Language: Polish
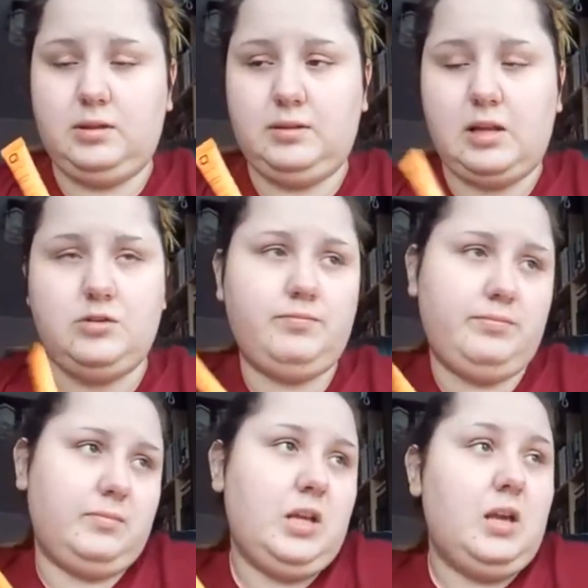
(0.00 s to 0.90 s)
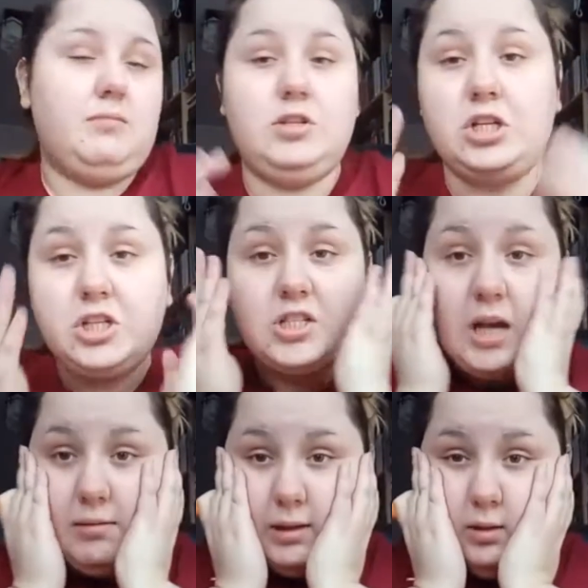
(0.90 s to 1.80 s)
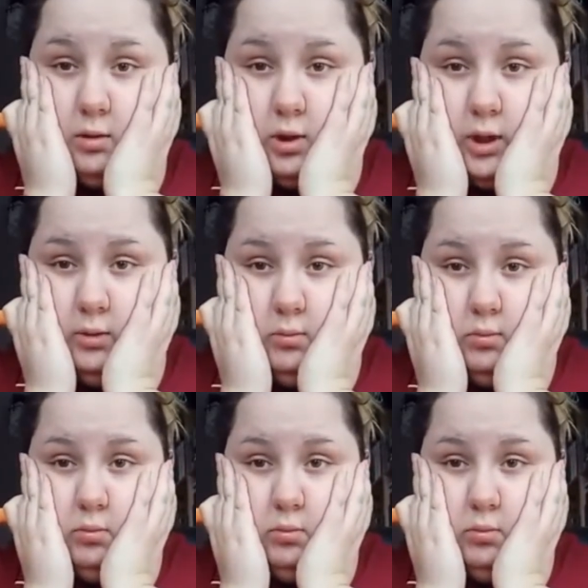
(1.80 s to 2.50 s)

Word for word: Znaczy, myślę, że działa trochę